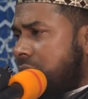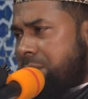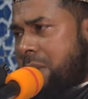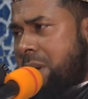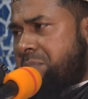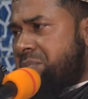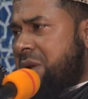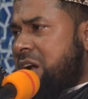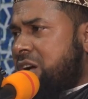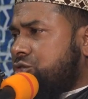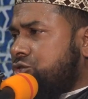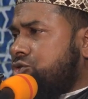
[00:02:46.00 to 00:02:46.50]

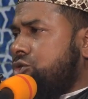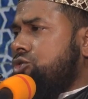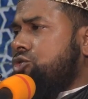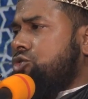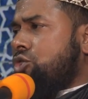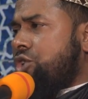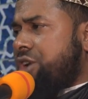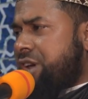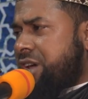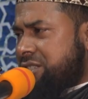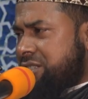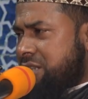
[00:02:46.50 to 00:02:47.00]
আপনি আশ্চর্য
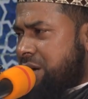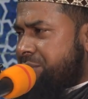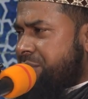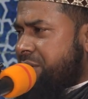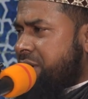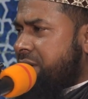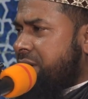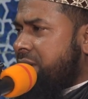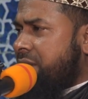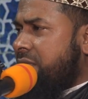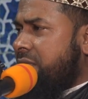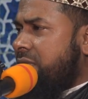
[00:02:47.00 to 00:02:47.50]
হয়ে
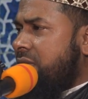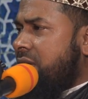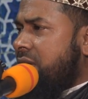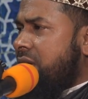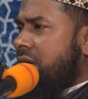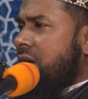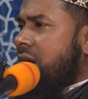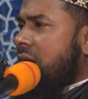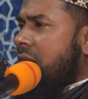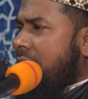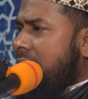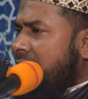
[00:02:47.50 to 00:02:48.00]
যাবেন
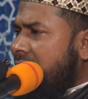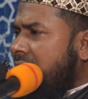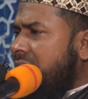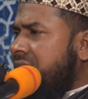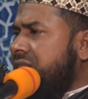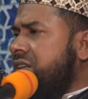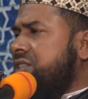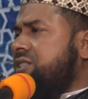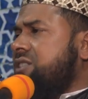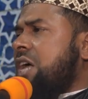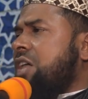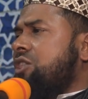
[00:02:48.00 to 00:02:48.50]

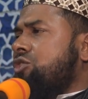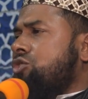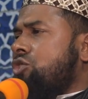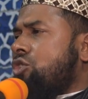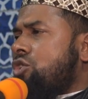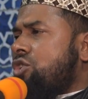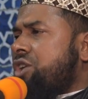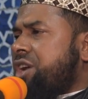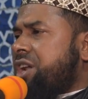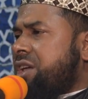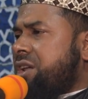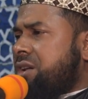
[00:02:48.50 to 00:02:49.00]
আহলাদিস
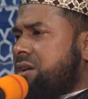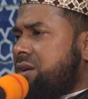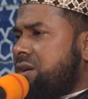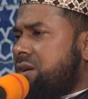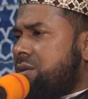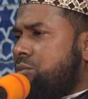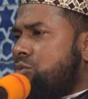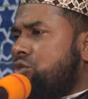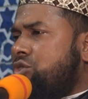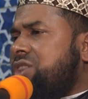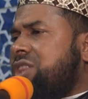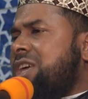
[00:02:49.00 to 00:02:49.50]
আন্দোলনের
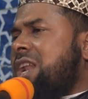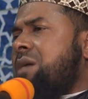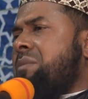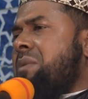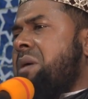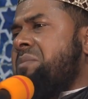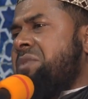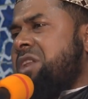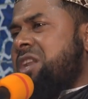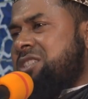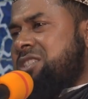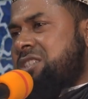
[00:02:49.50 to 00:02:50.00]
মোহতারাম
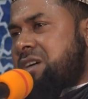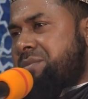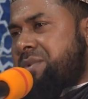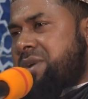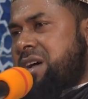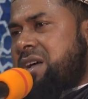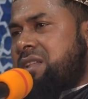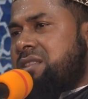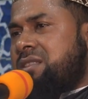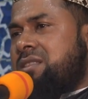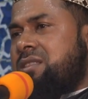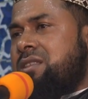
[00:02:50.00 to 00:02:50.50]
আমিরের
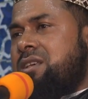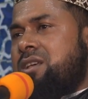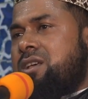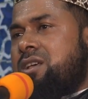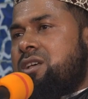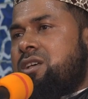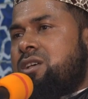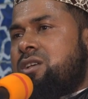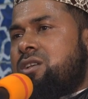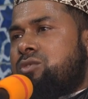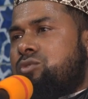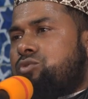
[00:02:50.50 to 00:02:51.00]
জামাত
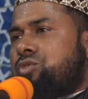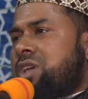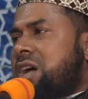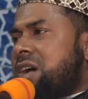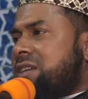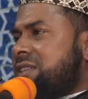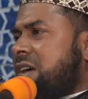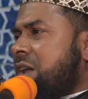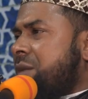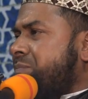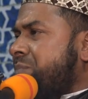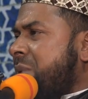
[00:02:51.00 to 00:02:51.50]
দুই
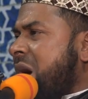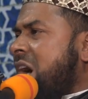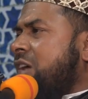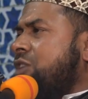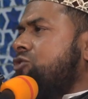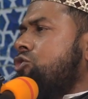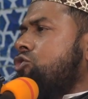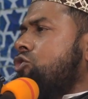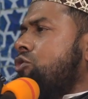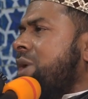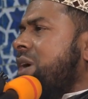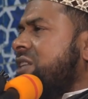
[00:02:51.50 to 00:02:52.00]
হাজার পাঁচ
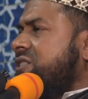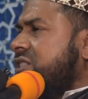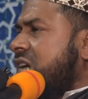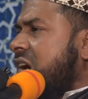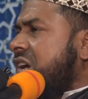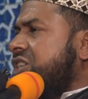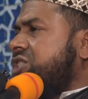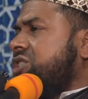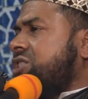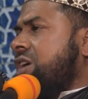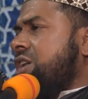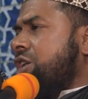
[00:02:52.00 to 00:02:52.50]
অথবা চার
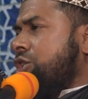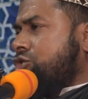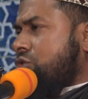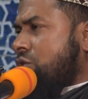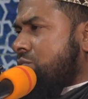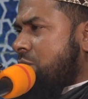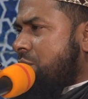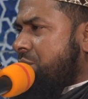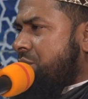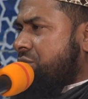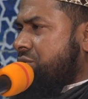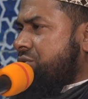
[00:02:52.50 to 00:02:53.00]
সালে
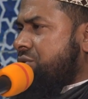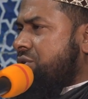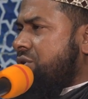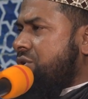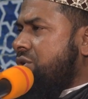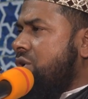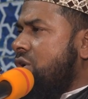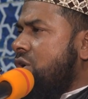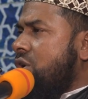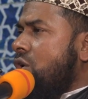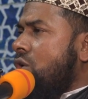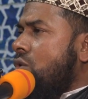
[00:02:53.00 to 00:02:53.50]
সম্ভবত
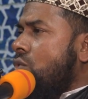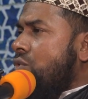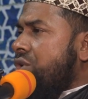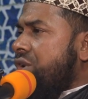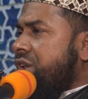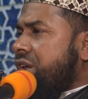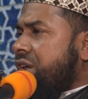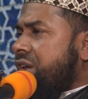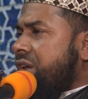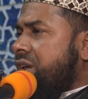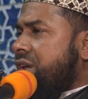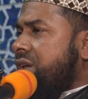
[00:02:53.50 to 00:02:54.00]

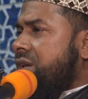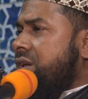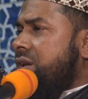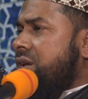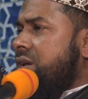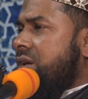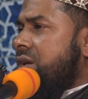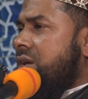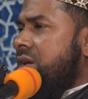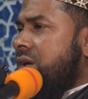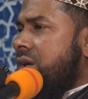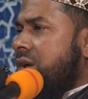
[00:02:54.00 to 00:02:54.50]
উনি
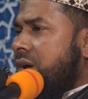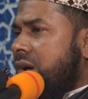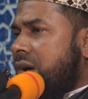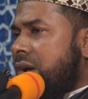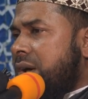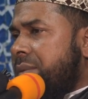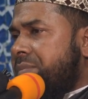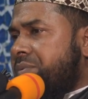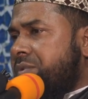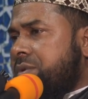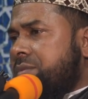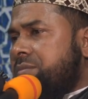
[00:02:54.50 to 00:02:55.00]

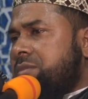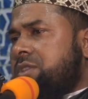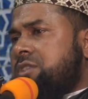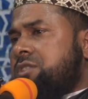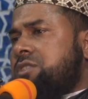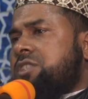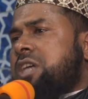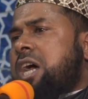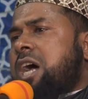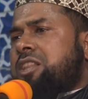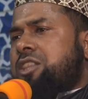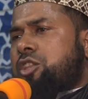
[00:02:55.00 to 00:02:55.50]

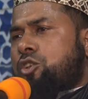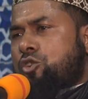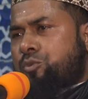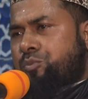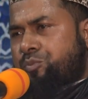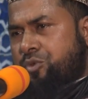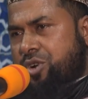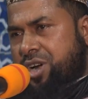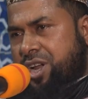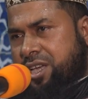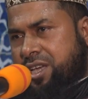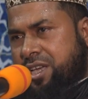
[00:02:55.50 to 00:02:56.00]
জিহাদের
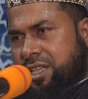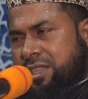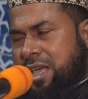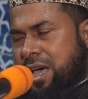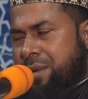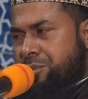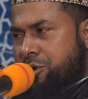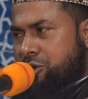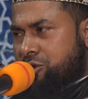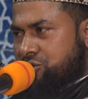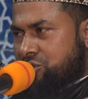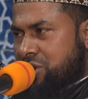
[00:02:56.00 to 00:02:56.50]
উপরে কিতাব
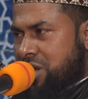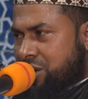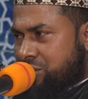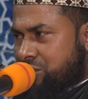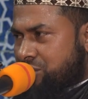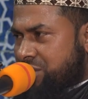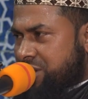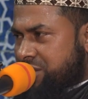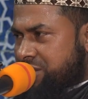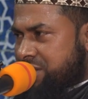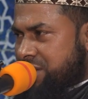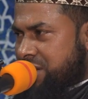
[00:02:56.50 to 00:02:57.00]
রচনা
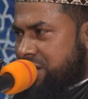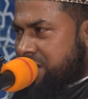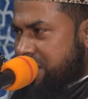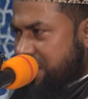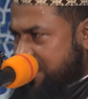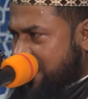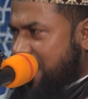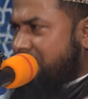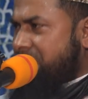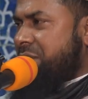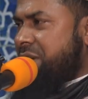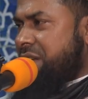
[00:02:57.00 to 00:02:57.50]
করেছেন
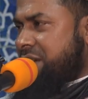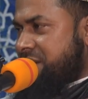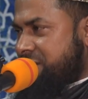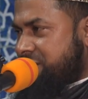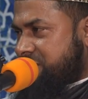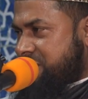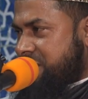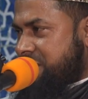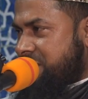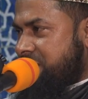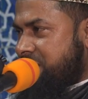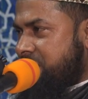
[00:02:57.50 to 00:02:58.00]
কিতাব
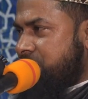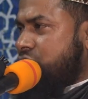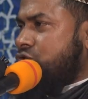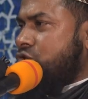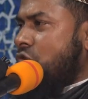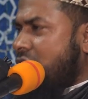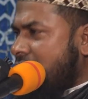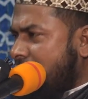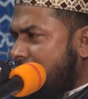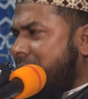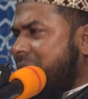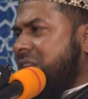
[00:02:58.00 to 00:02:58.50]
লিখেছেন
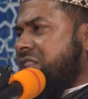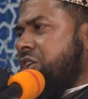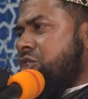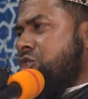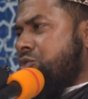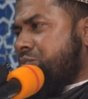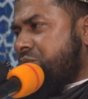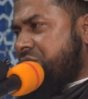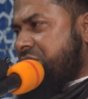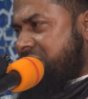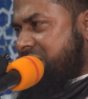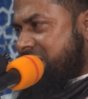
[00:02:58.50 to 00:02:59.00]
জঙ্গিবাদের
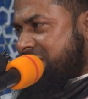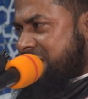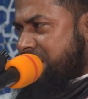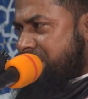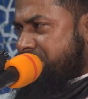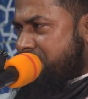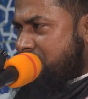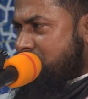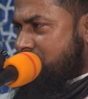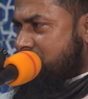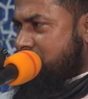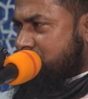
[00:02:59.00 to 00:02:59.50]
উপরে কিতাব
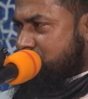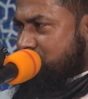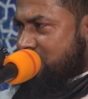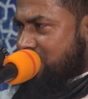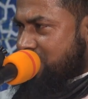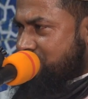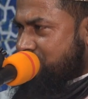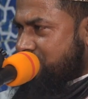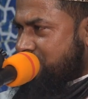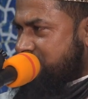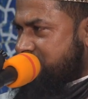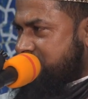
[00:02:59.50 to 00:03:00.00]
রচনা
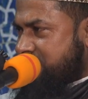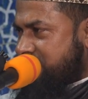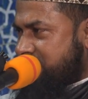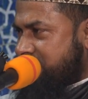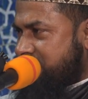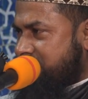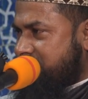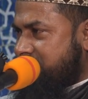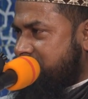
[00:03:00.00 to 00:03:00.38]
করেছেন